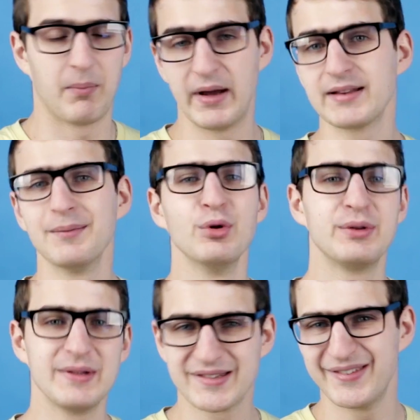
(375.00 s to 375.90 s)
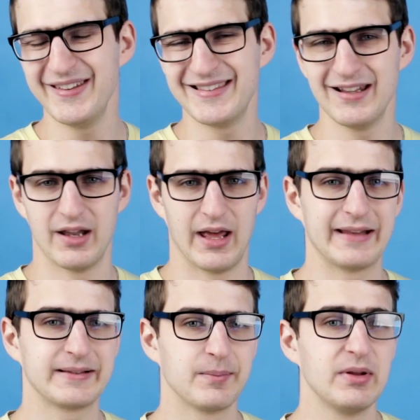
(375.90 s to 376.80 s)
Поэтому действительно
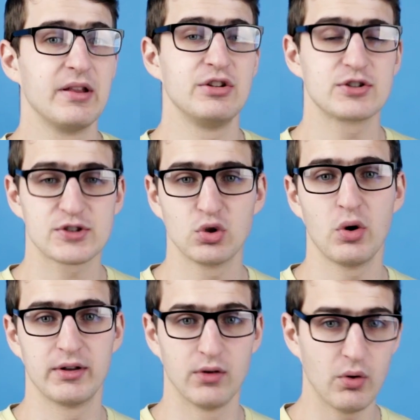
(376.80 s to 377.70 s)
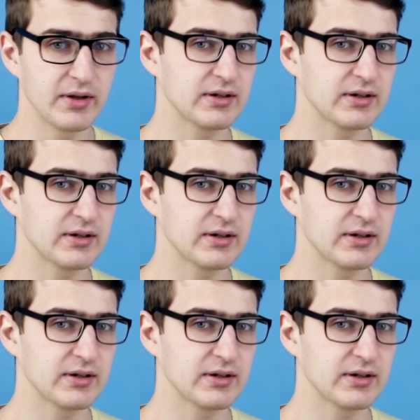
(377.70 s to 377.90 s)
это было не что иное,